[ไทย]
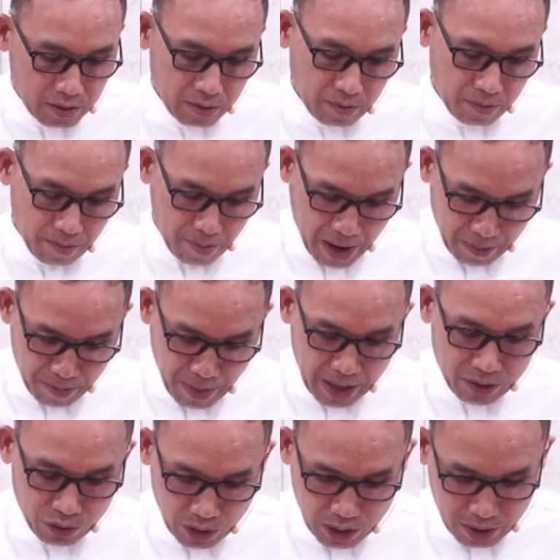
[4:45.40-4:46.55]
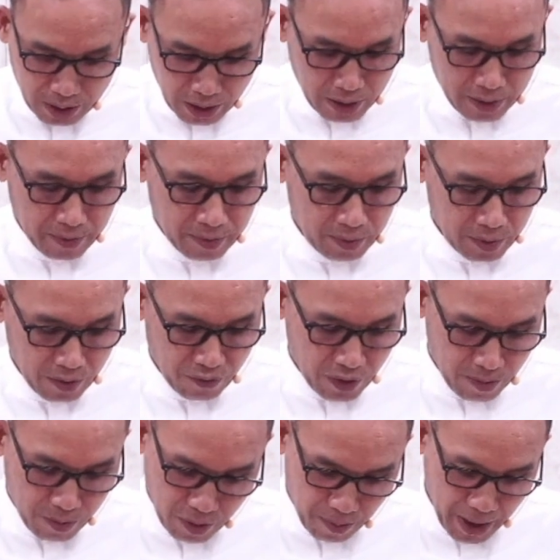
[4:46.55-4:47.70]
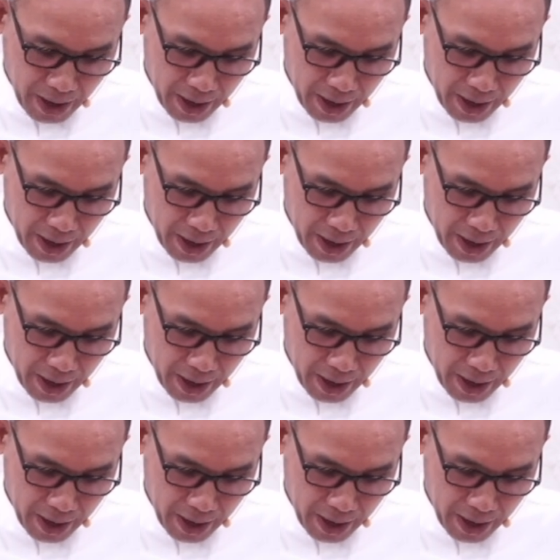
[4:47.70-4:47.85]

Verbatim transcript: แบ่งปันช่วยเหลือเพื่อเฟื้อเผื่อแผ่